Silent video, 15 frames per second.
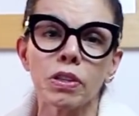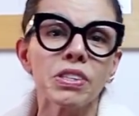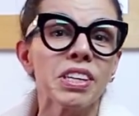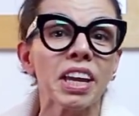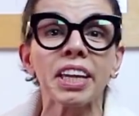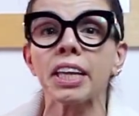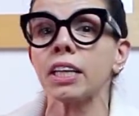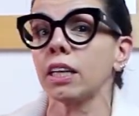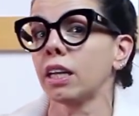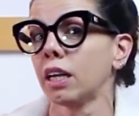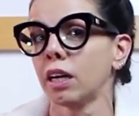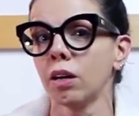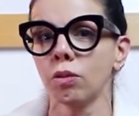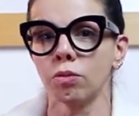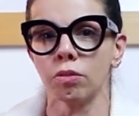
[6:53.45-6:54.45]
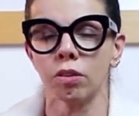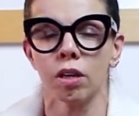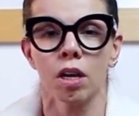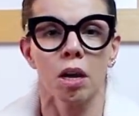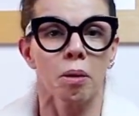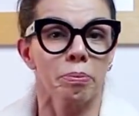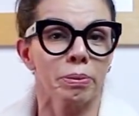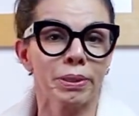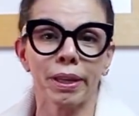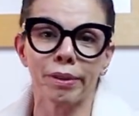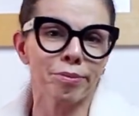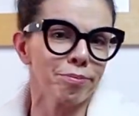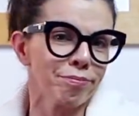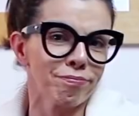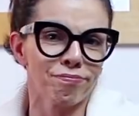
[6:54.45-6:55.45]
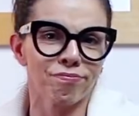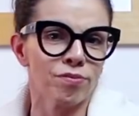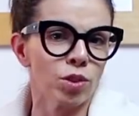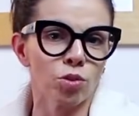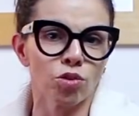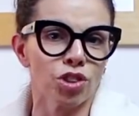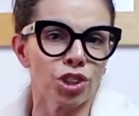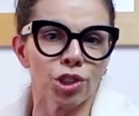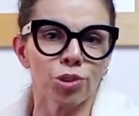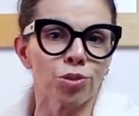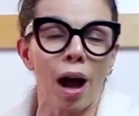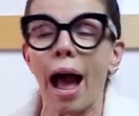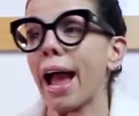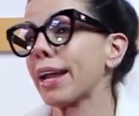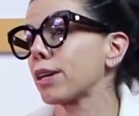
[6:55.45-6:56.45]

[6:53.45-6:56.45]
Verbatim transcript: Eu não vou dizer que não, porque eu não digo,